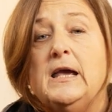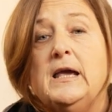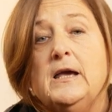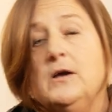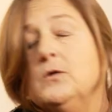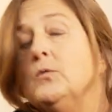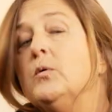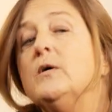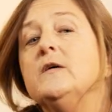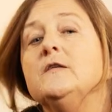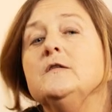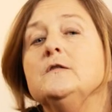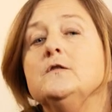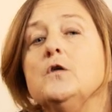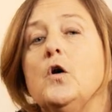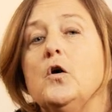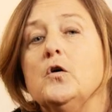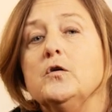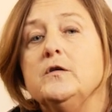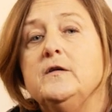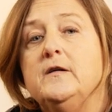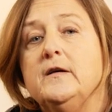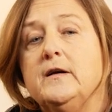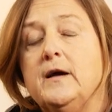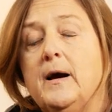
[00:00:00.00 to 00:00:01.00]
In
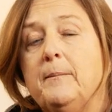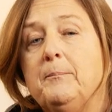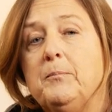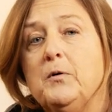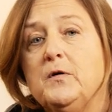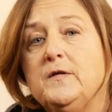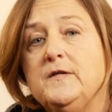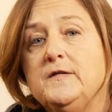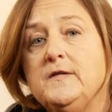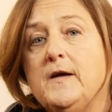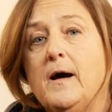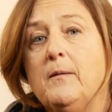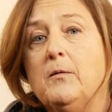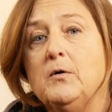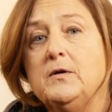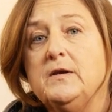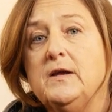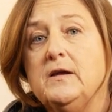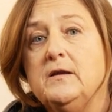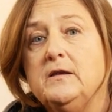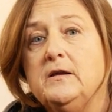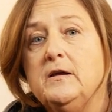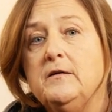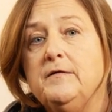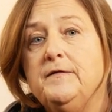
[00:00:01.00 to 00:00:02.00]
quest'ottica possiamo
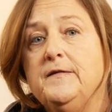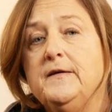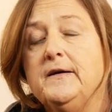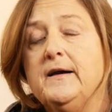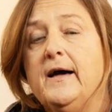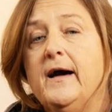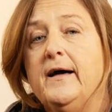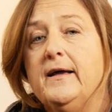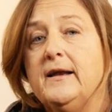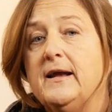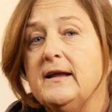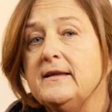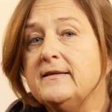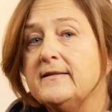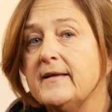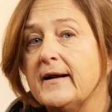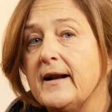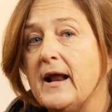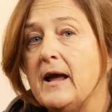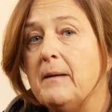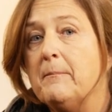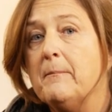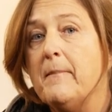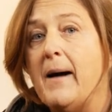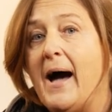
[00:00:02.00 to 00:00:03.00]
identificare
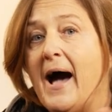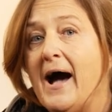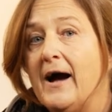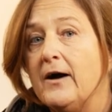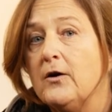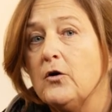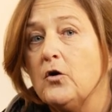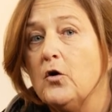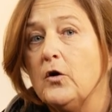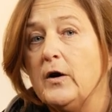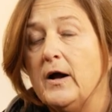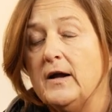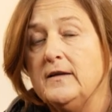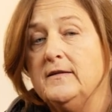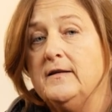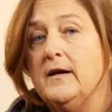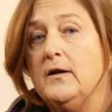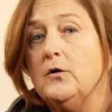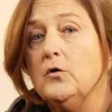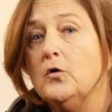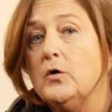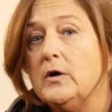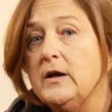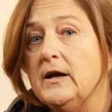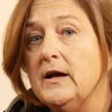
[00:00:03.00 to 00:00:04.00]
tre macro
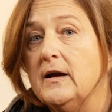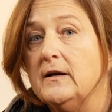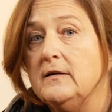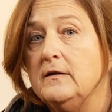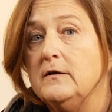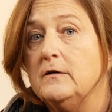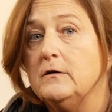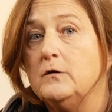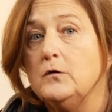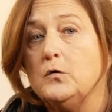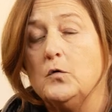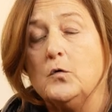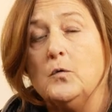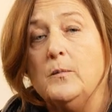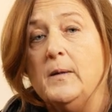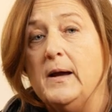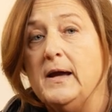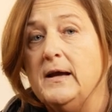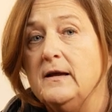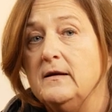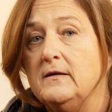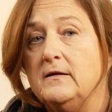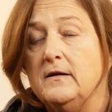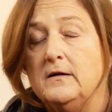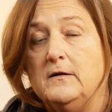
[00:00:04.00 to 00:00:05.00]
categorie di
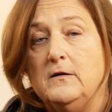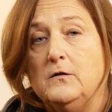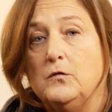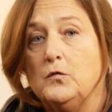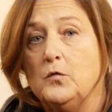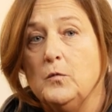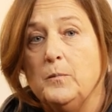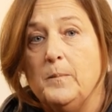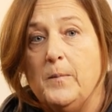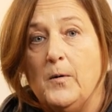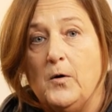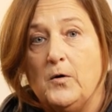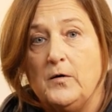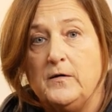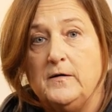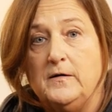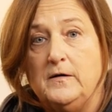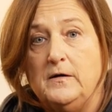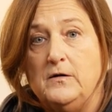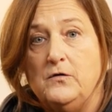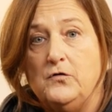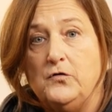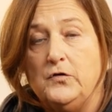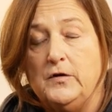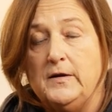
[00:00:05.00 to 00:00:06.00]
strumenti e di
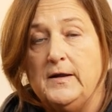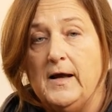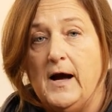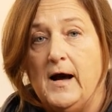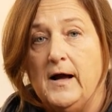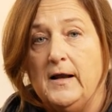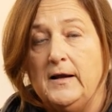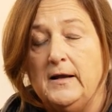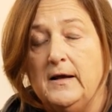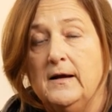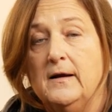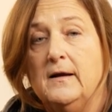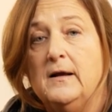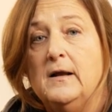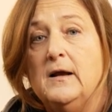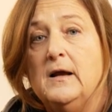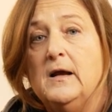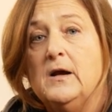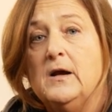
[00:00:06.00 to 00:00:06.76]
supporti digitali,